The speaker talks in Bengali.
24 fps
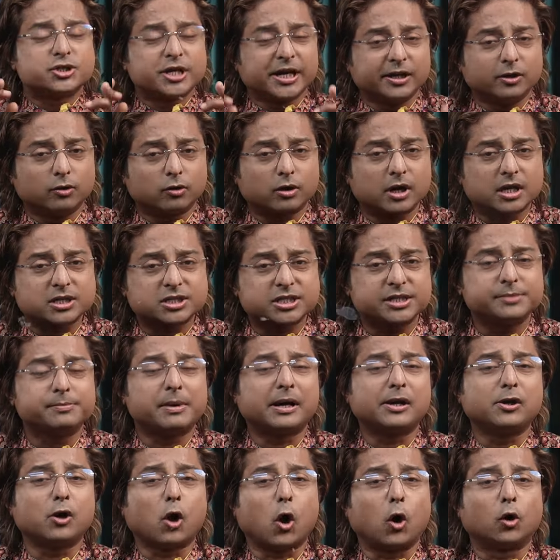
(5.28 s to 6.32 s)
সিংহ রাশি
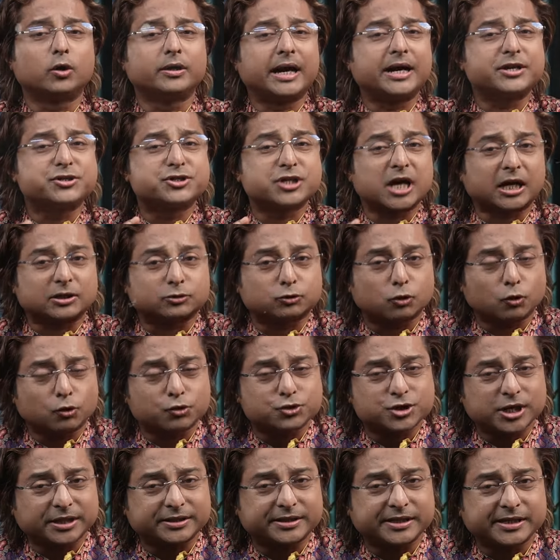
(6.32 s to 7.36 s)
বা লগ্নের জাতক
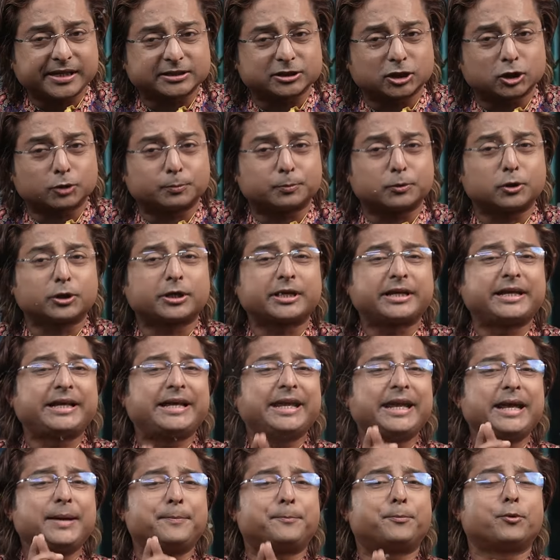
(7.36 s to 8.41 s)
জাতিকাদের উপর
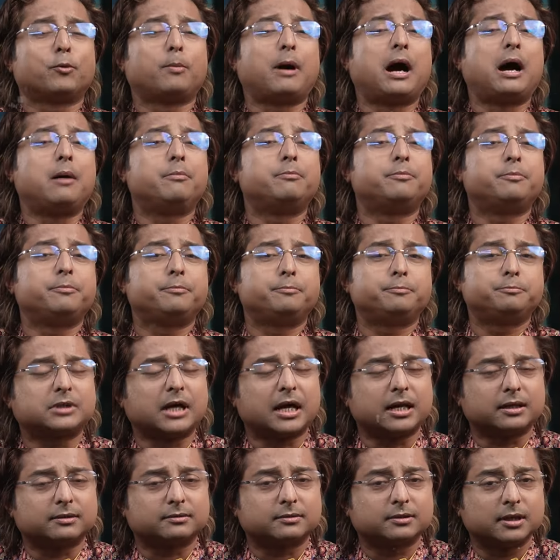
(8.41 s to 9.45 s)
কি প্রভাব
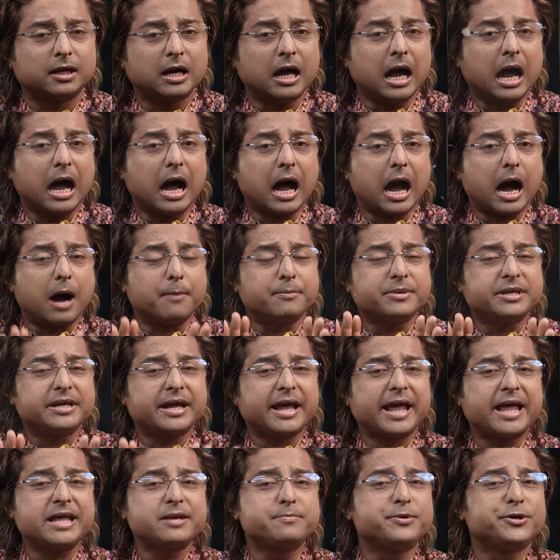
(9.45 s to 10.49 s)
তা আমি
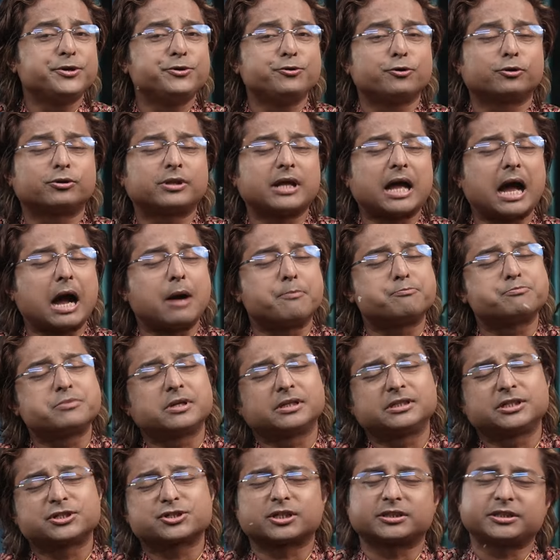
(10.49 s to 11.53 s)
এই ভিডিওতে
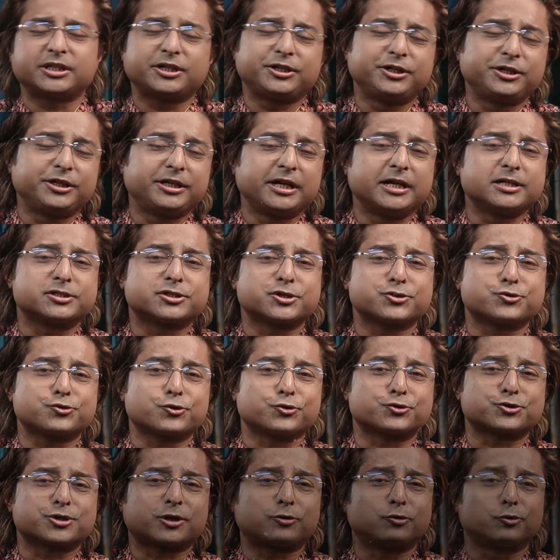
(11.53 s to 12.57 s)
আপনাদের সাথে ডিটেলসে
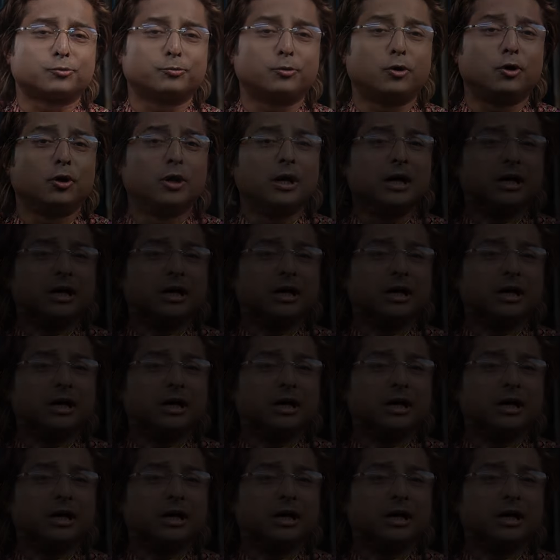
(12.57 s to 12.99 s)
চর্চা করব